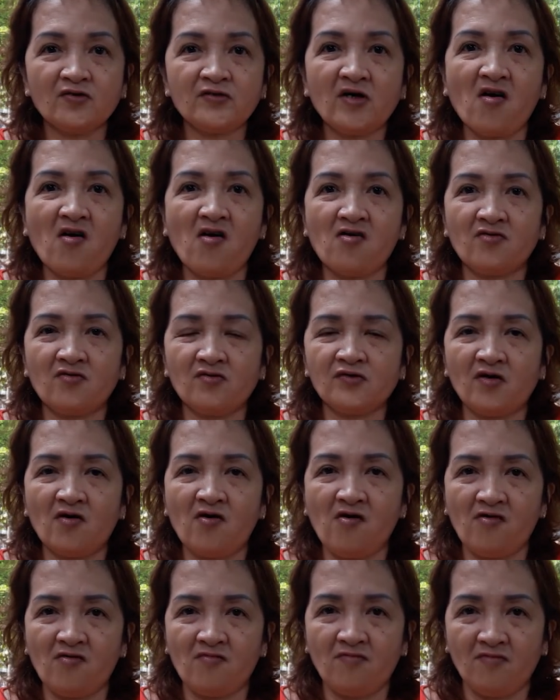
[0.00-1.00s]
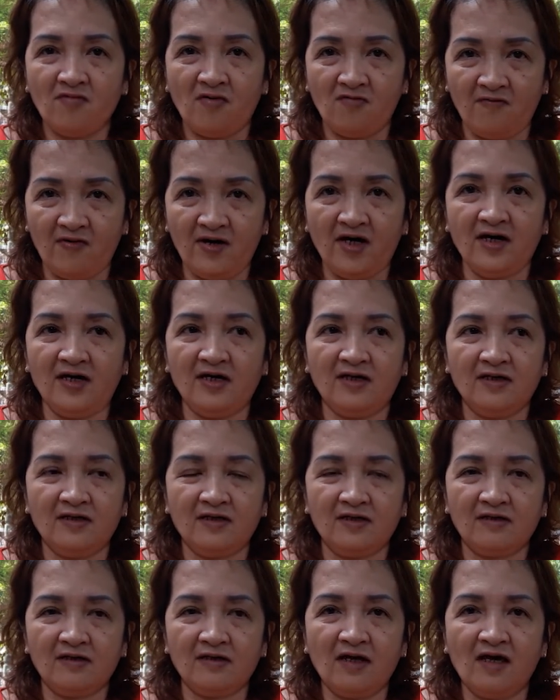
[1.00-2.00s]
là cổ tròn màu vàng,
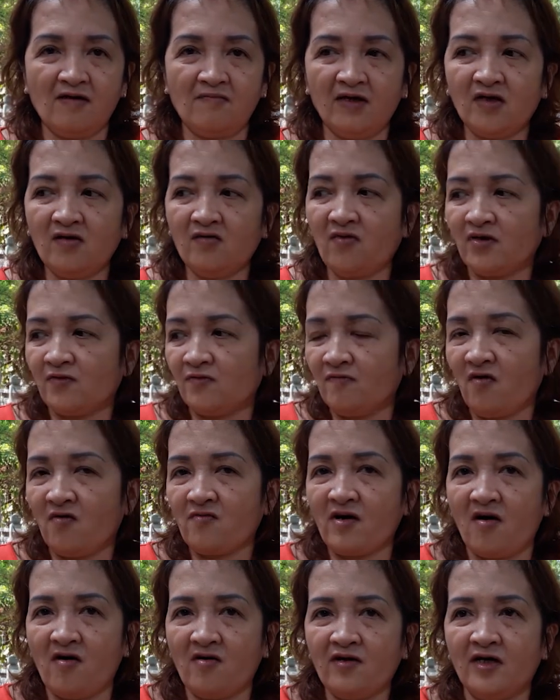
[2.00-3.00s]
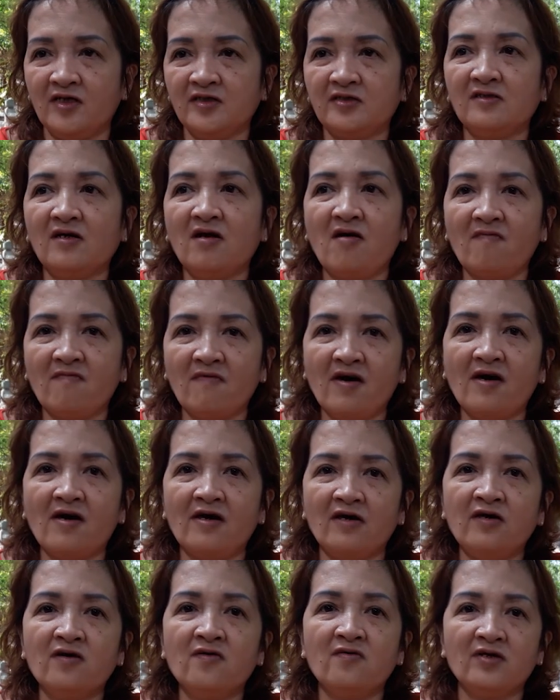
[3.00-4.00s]
đề mấy cái vệt màu đỏ để chữ lô vê
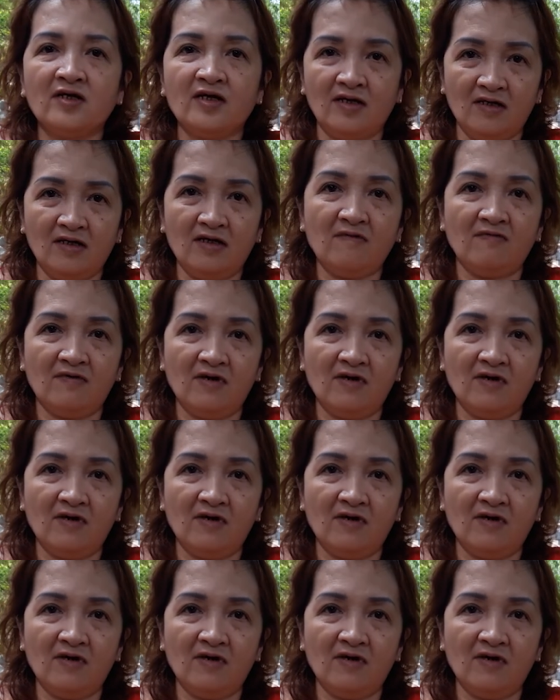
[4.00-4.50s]
yêu gì đó.